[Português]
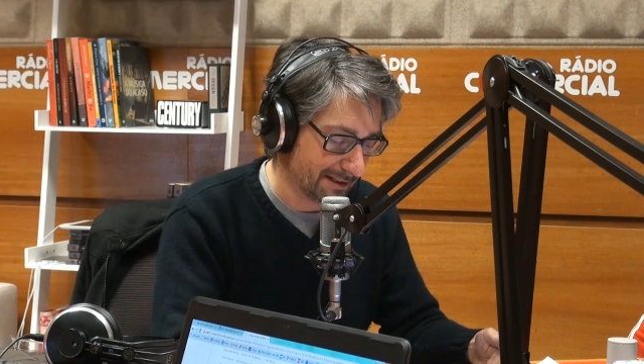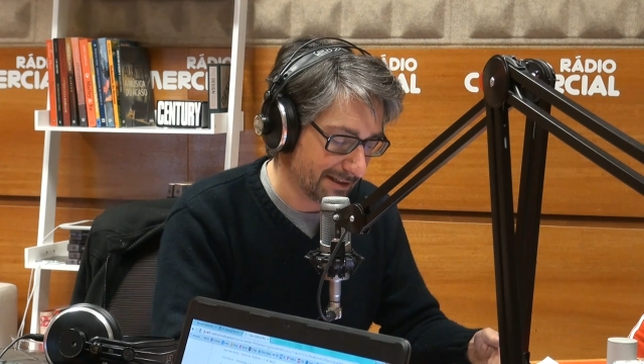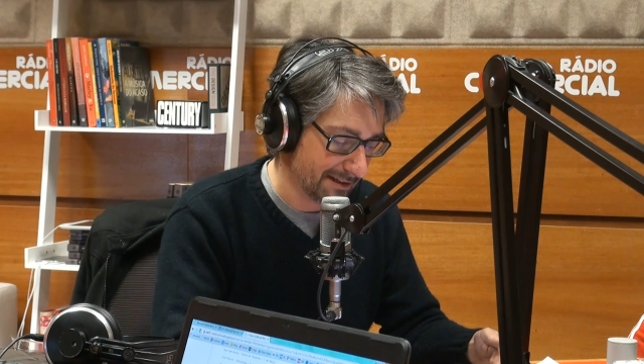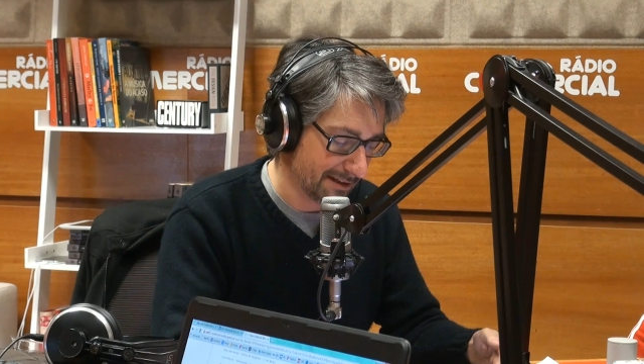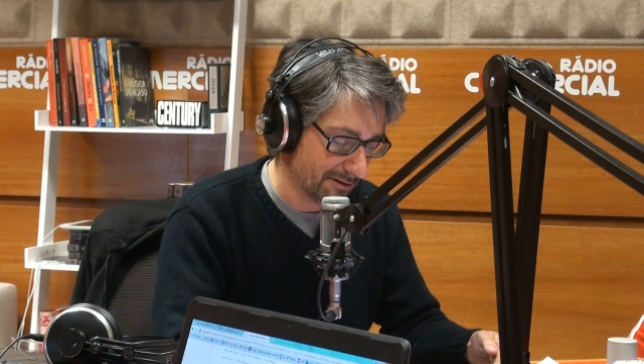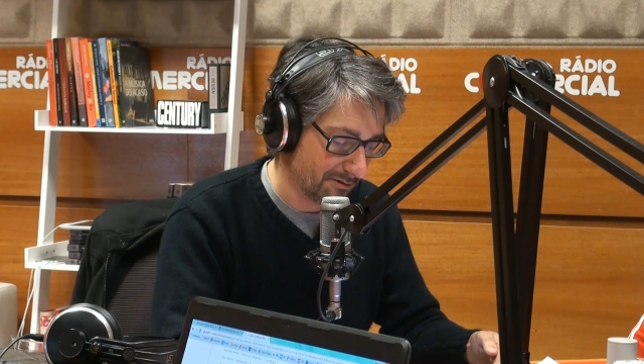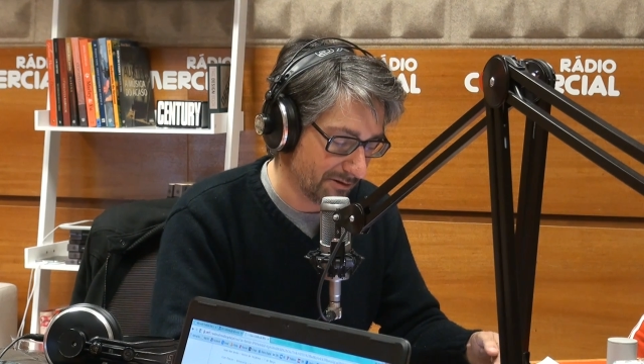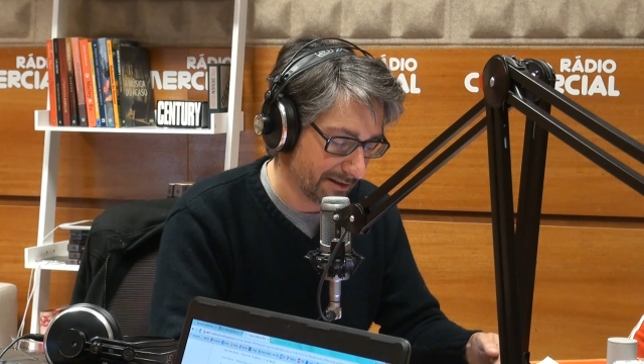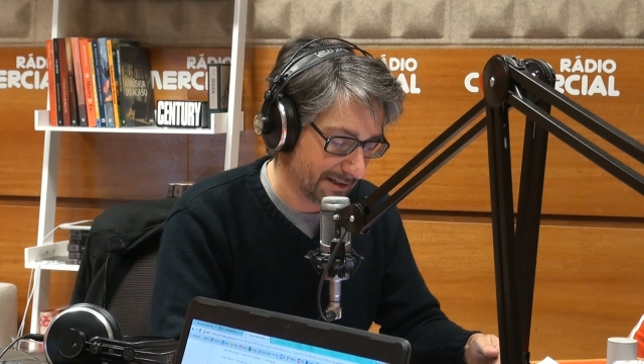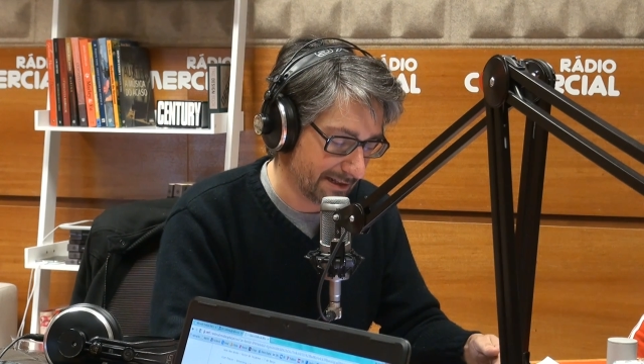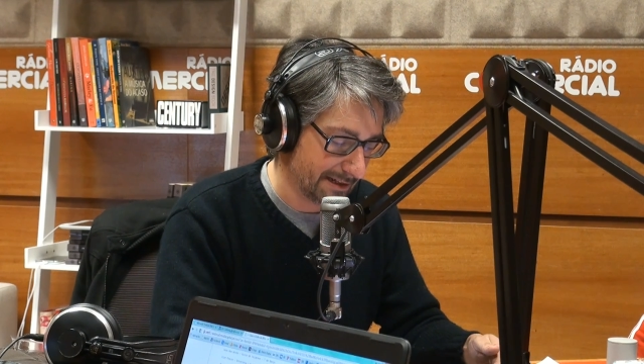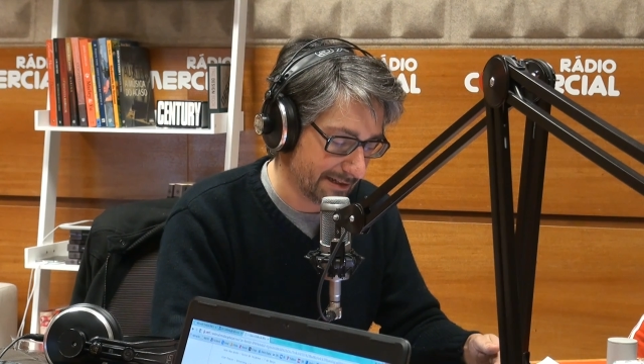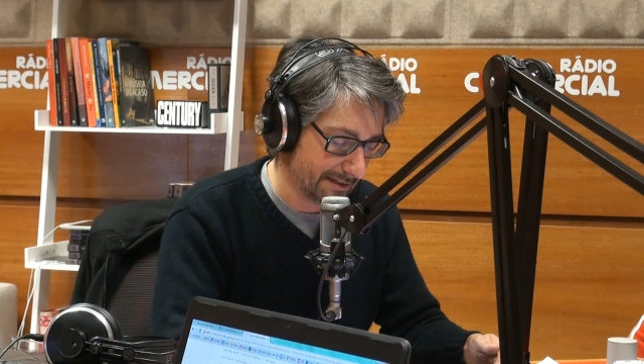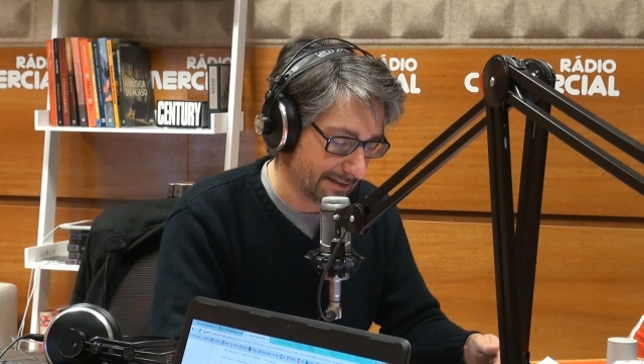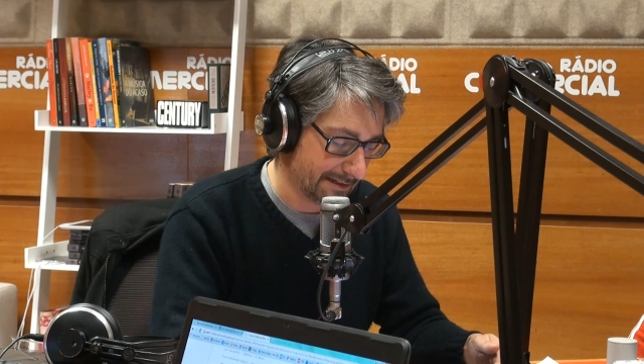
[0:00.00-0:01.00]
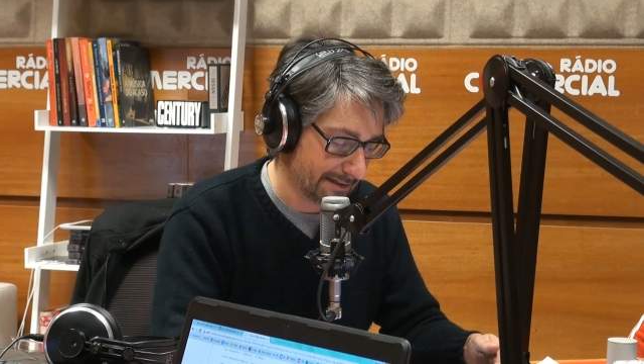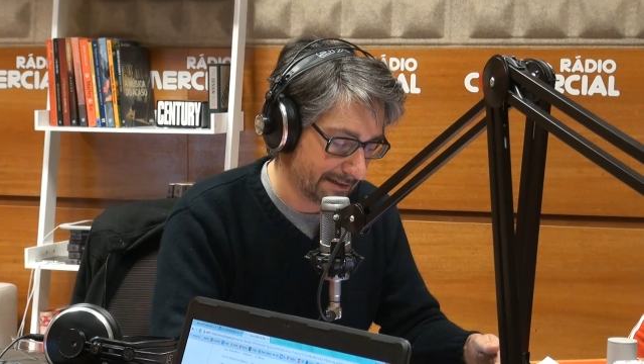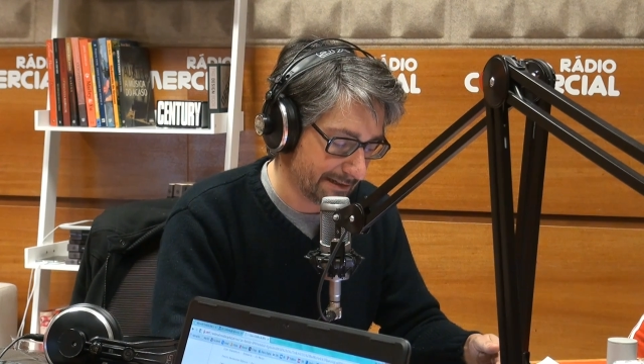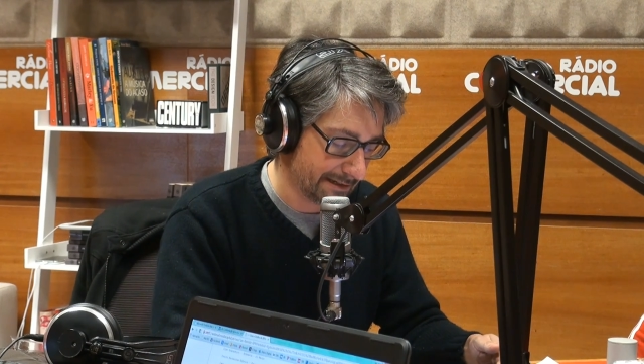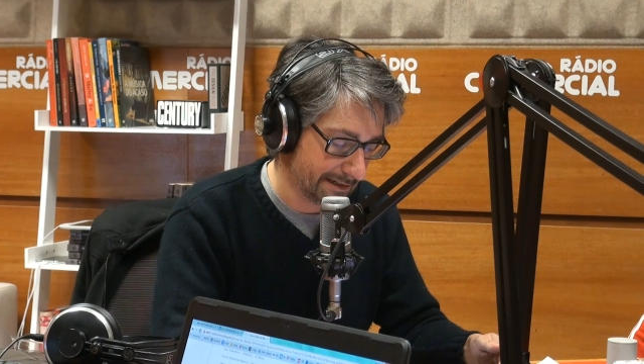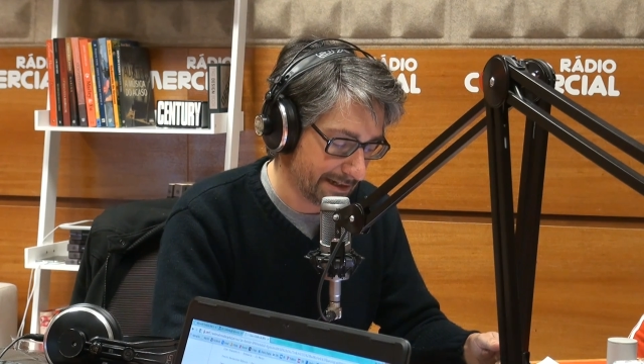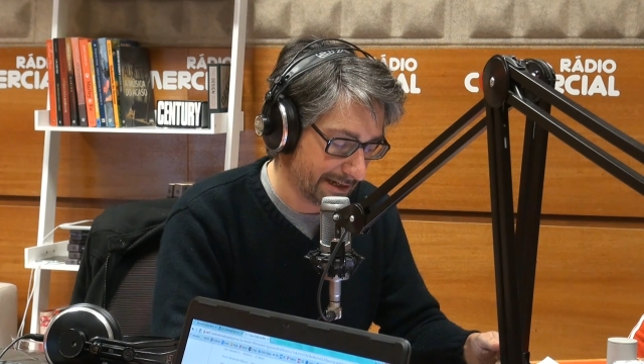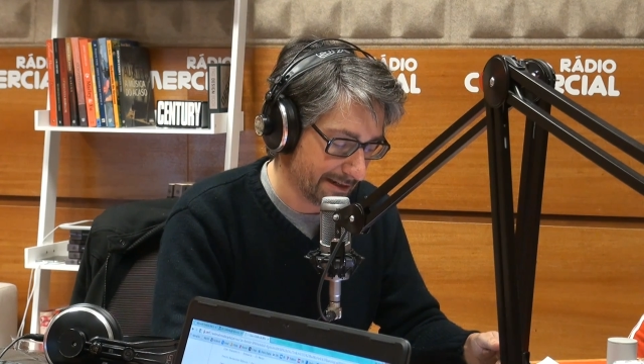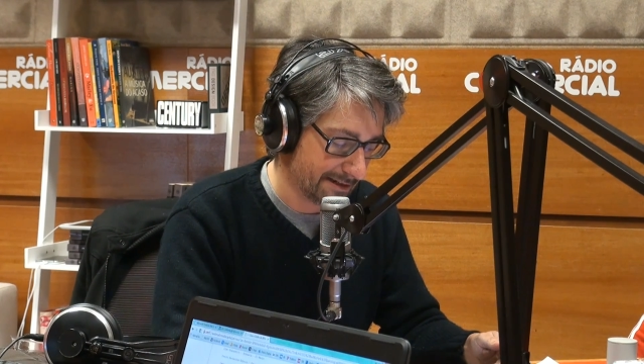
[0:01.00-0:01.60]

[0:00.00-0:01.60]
tendo em conta a